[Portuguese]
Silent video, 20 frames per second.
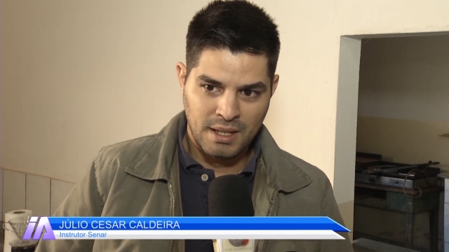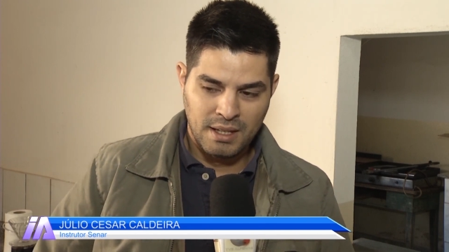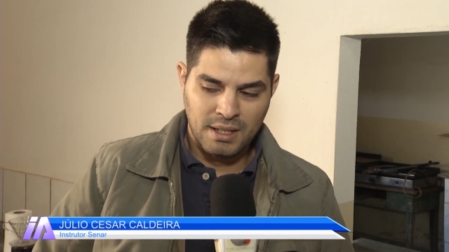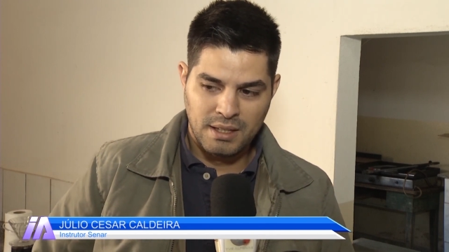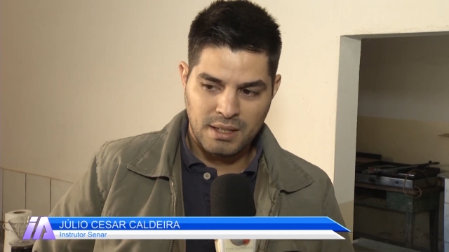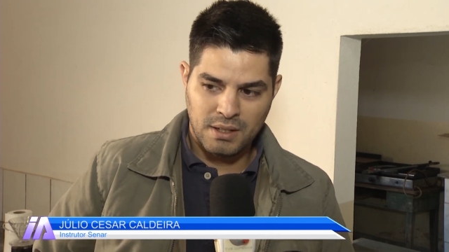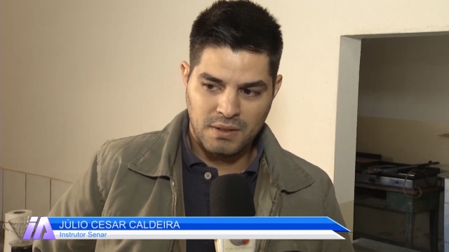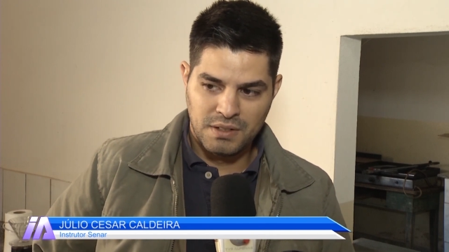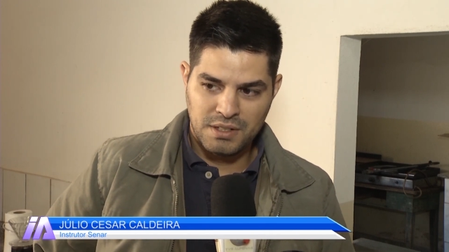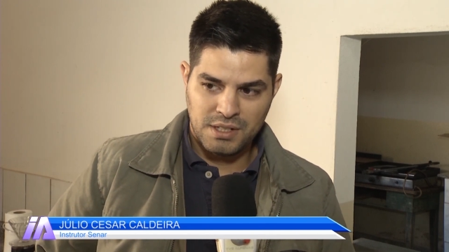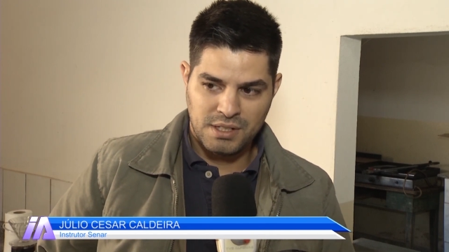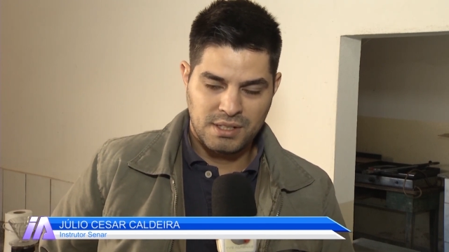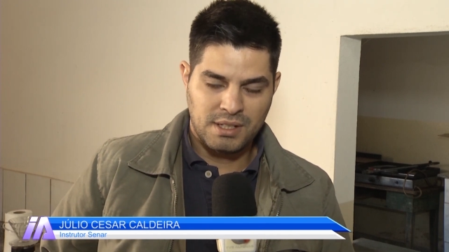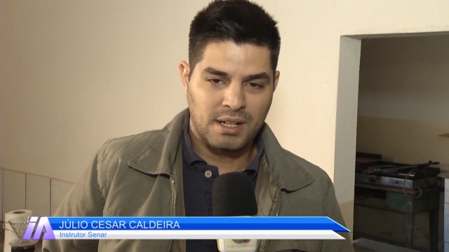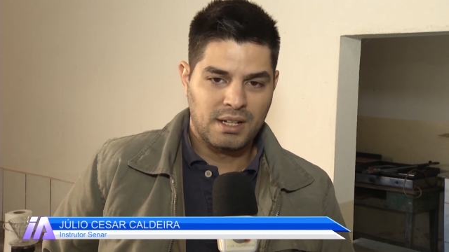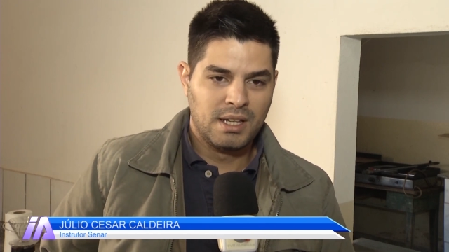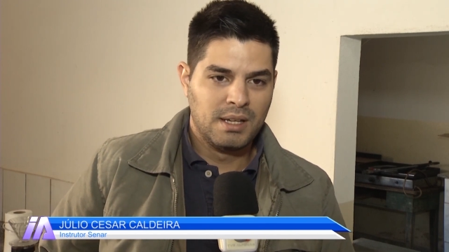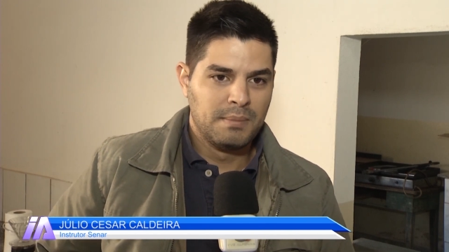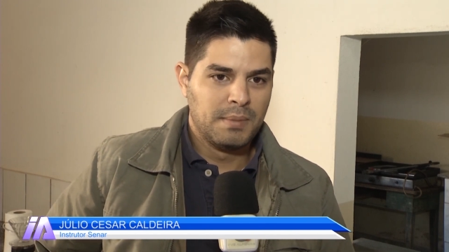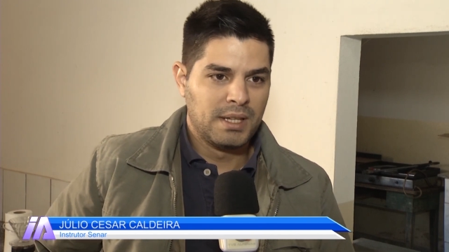então a gente está
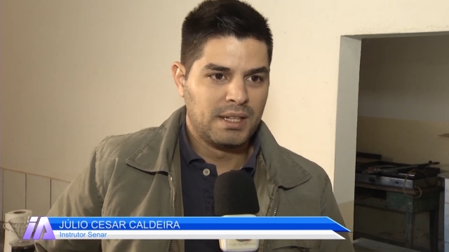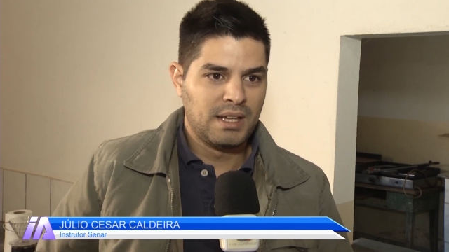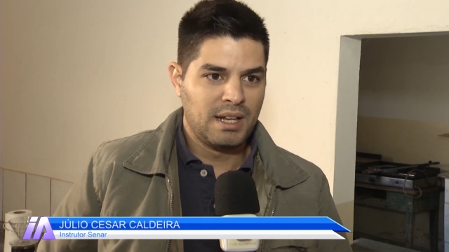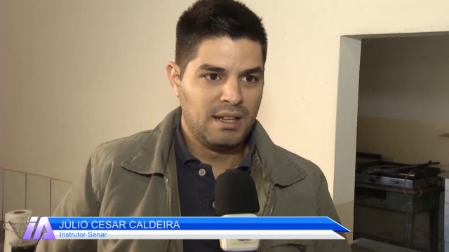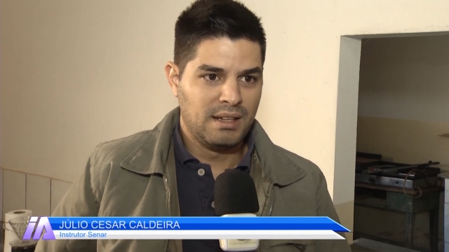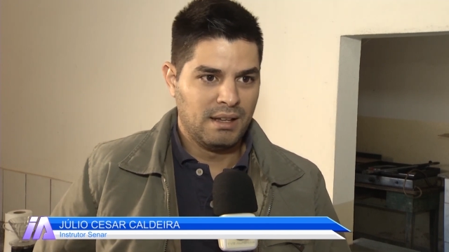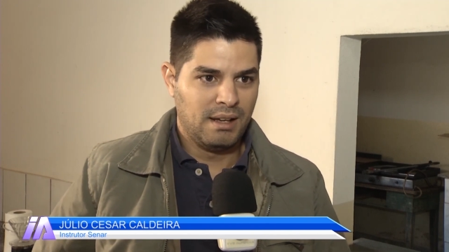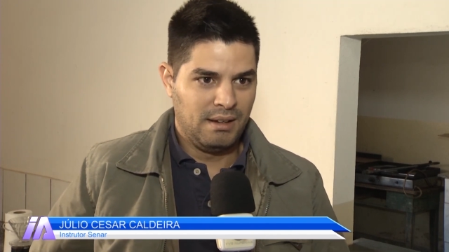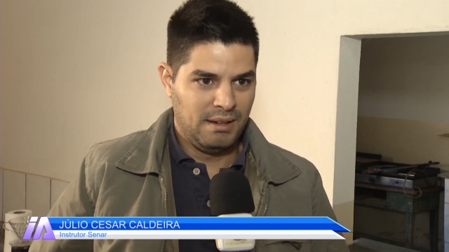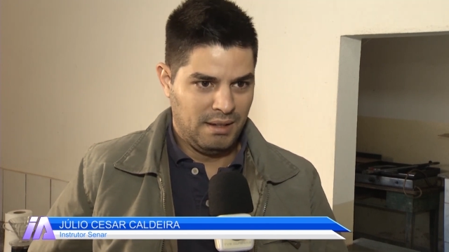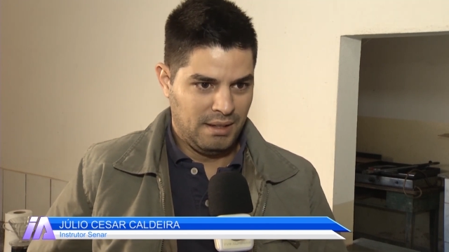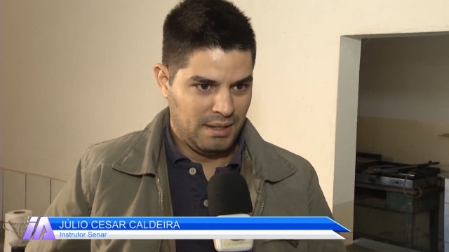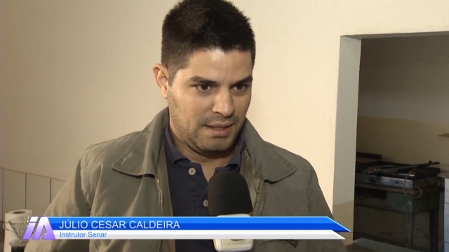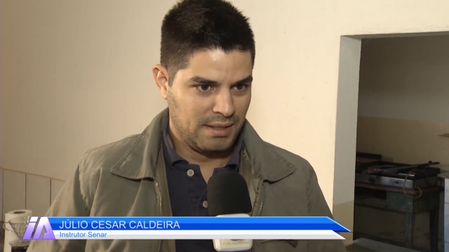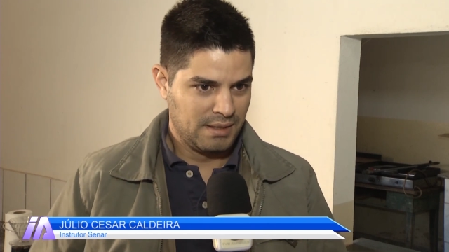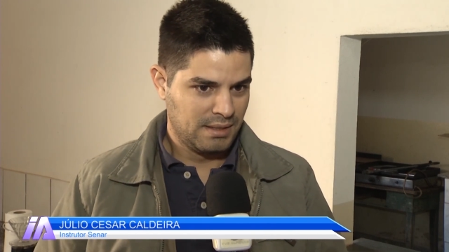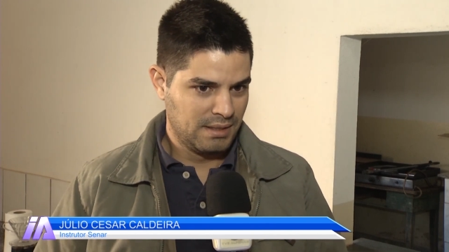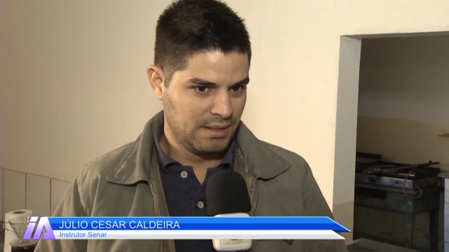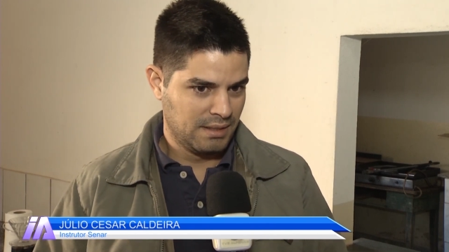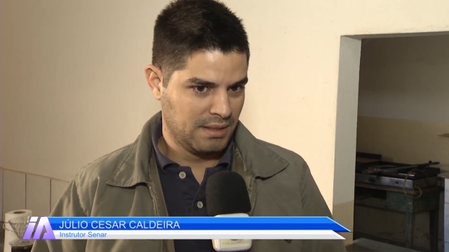aqui para treinar
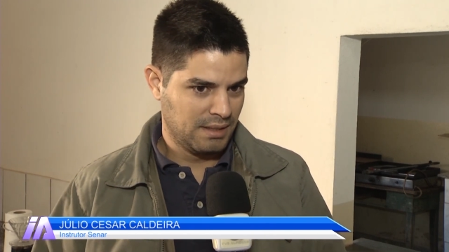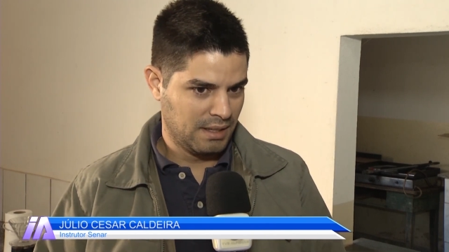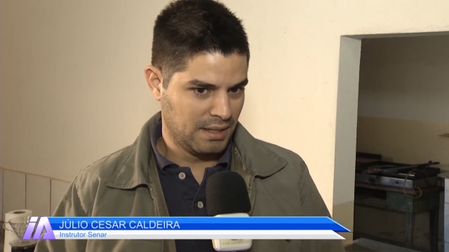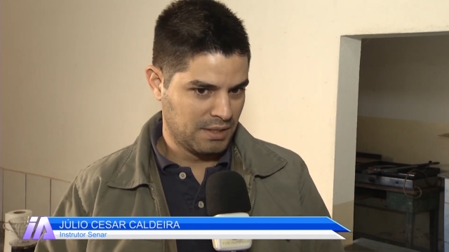esse,